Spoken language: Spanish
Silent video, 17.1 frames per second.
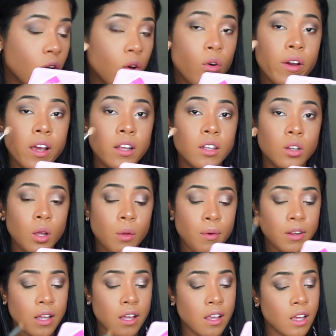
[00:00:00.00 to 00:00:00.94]
con esto estoy
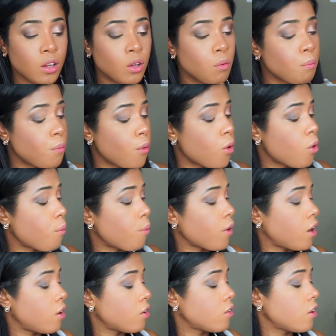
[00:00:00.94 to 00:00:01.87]
batallando un poco
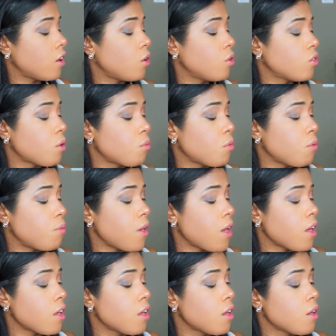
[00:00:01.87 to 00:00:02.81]
porque no se deluce muy
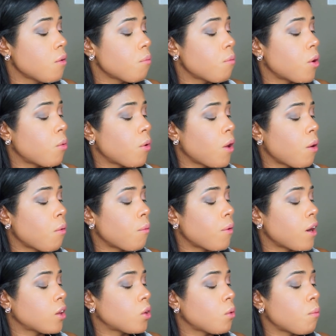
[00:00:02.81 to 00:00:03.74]
bien pero voy a
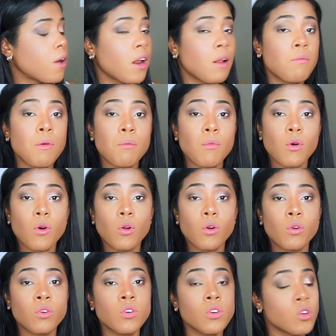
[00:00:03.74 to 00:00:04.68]
volver a tomar el mismo
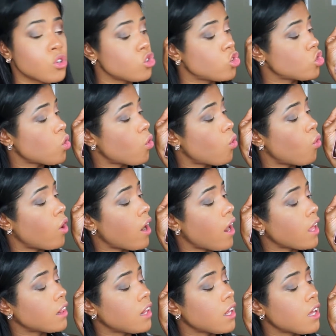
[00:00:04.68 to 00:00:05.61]
color
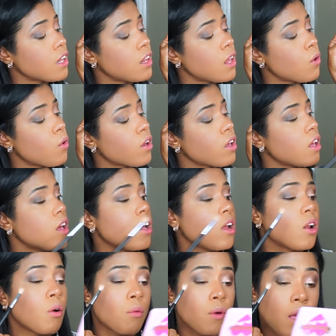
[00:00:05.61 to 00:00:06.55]
chocolate que tengo aquí
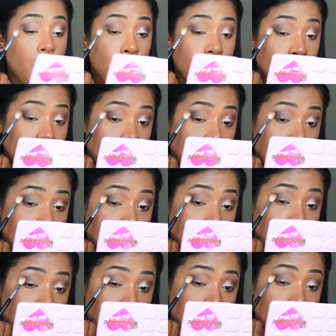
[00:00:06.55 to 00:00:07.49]
y lo voy a aplicar
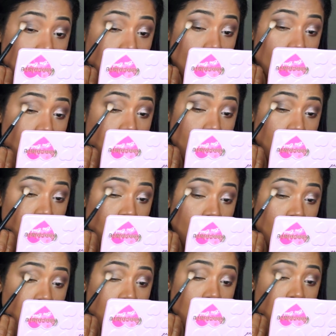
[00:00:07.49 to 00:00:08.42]
de
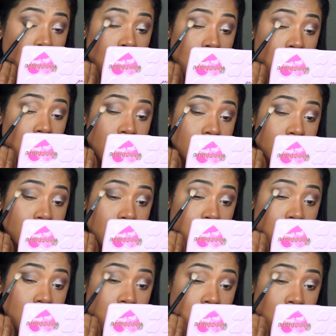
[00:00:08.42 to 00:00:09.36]
nuevo en la
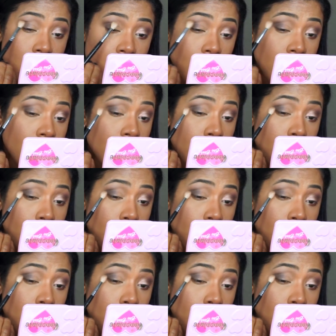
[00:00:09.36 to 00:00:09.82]
esquina